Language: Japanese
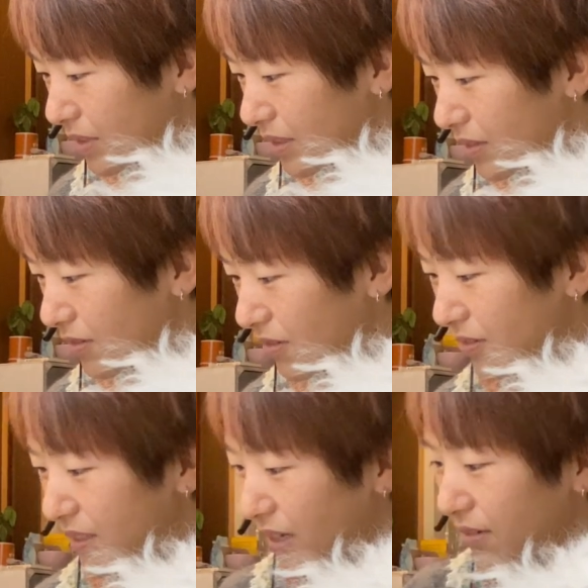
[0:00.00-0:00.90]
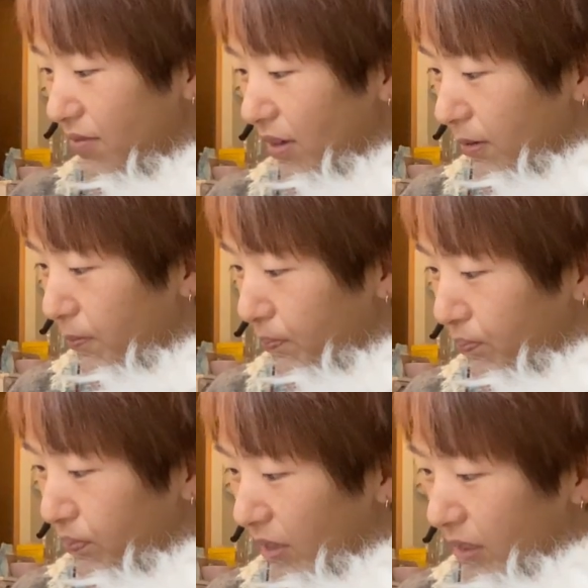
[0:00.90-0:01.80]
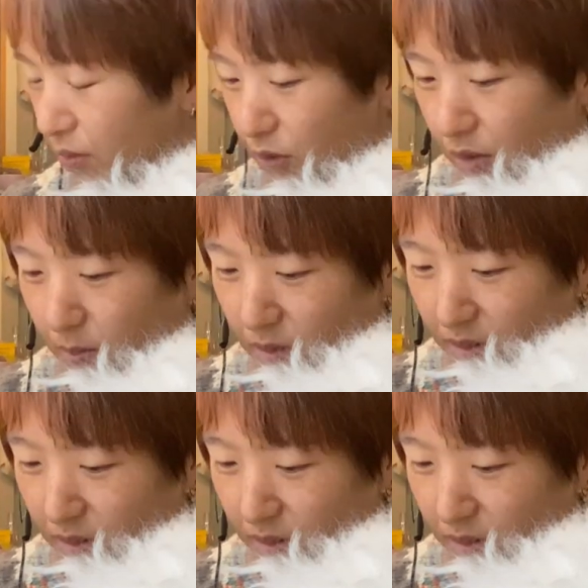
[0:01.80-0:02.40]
しここさんは「泥棒